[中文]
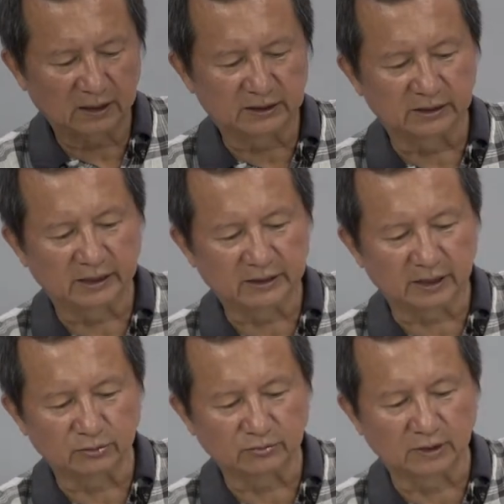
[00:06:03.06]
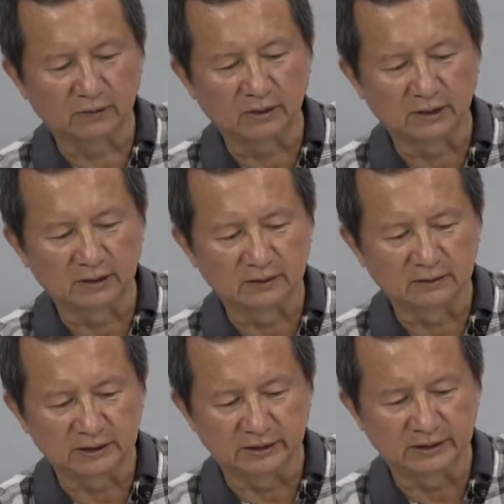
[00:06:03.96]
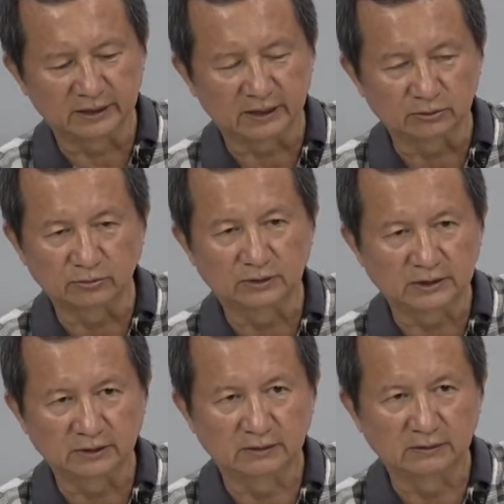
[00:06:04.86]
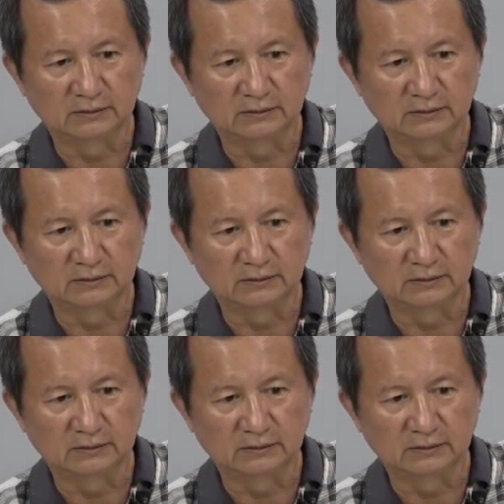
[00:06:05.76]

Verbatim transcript: 的倾斜角度的话呢，倾斜角度是，